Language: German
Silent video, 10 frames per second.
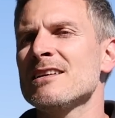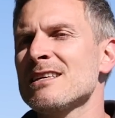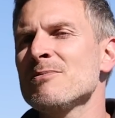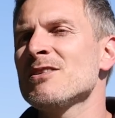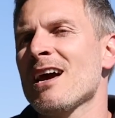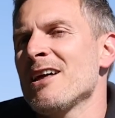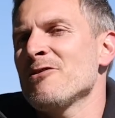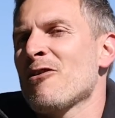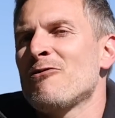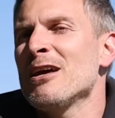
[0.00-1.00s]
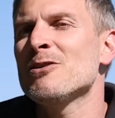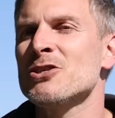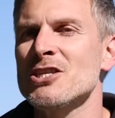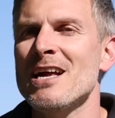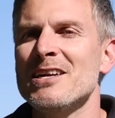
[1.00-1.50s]
Es gibt keine
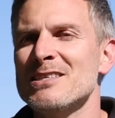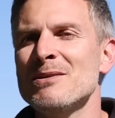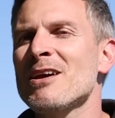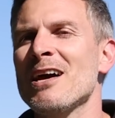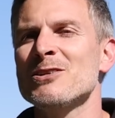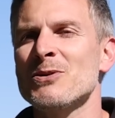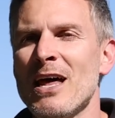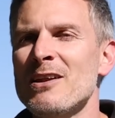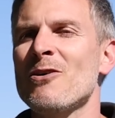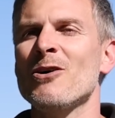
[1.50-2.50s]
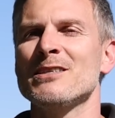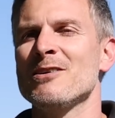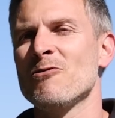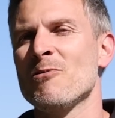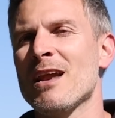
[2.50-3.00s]
Verpflegungsstellen, es gibt keine
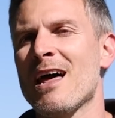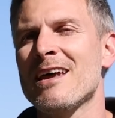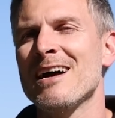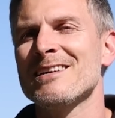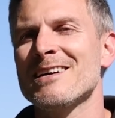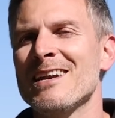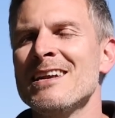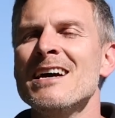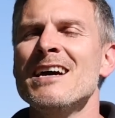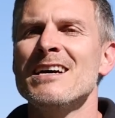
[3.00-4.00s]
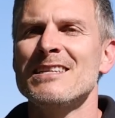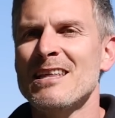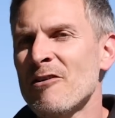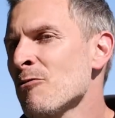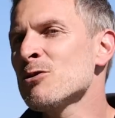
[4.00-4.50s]
Toilettenhäuschen, wo man anhalten kann.
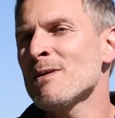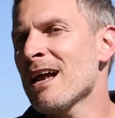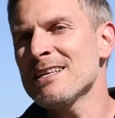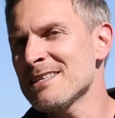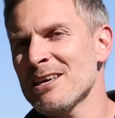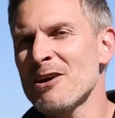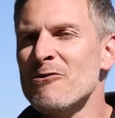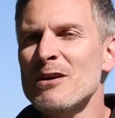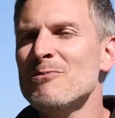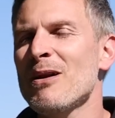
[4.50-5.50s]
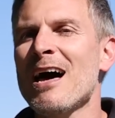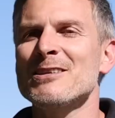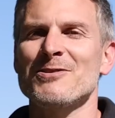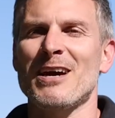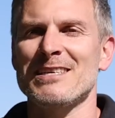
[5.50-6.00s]
Dafür muss man halt sich irgendwie einen
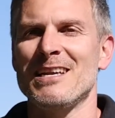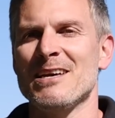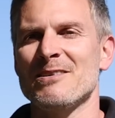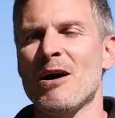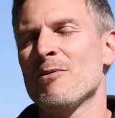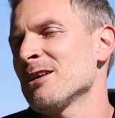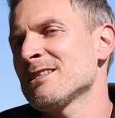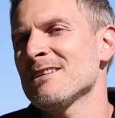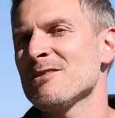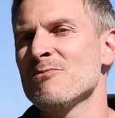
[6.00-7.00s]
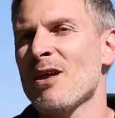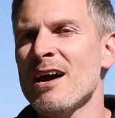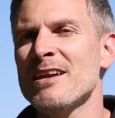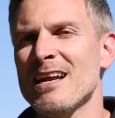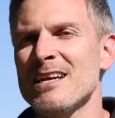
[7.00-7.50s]
Plan zurechtlegen. Aber das hat im
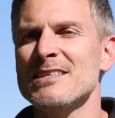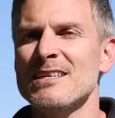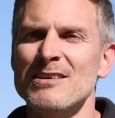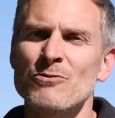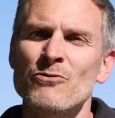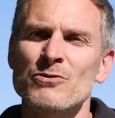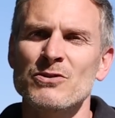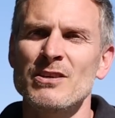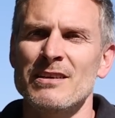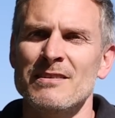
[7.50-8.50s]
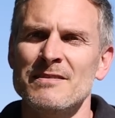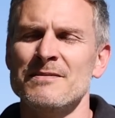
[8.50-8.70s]
Nachhinein alles sehr, sehr gut funktioniert.